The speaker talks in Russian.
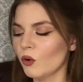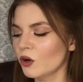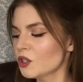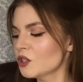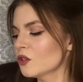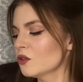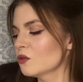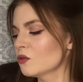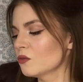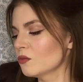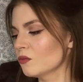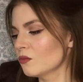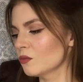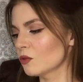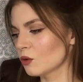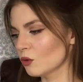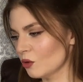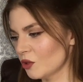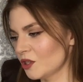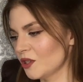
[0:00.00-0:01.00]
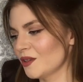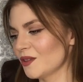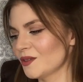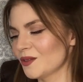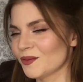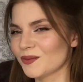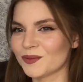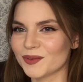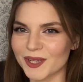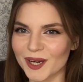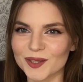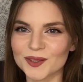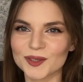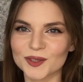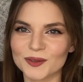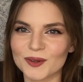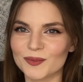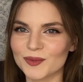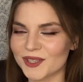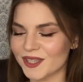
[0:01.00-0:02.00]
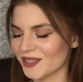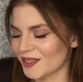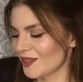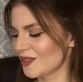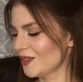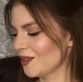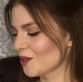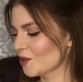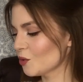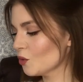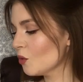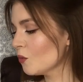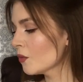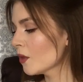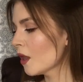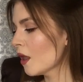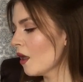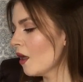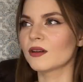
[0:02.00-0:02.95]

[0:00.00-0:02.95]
очень сложно, сразу же вам честно скажу.